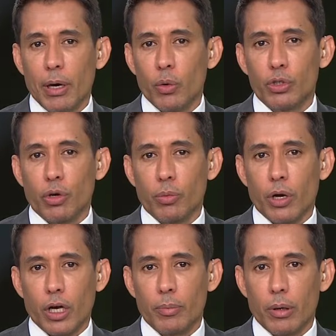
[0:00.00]
هو دور
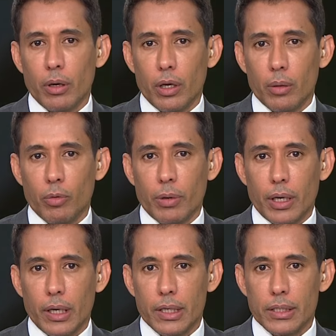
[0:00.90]
مراقب المباراة
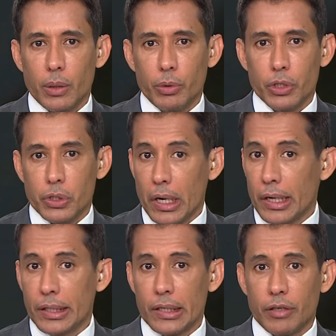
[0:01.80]
الآسيوية
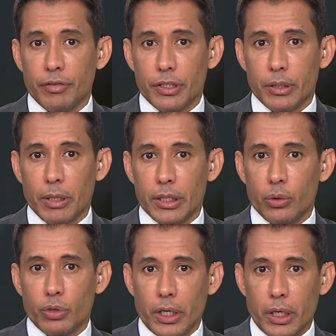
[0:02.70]
صلاحياتها في اعتماد أو
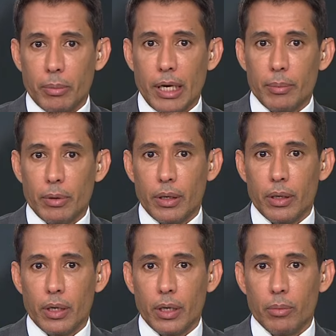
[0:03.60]
تغيير ملعب
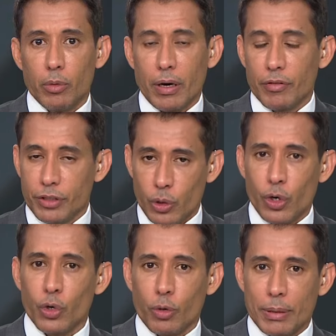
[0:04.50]
المباراة في دوري
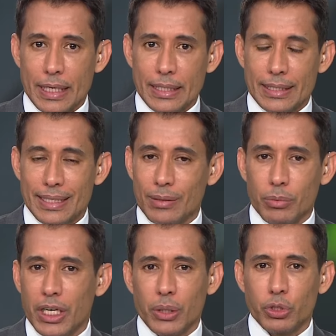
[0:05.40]
النخبة تحديدا
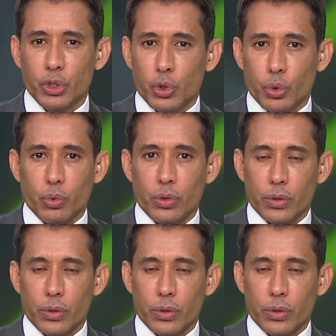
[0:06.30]
يعني وش الشروط؟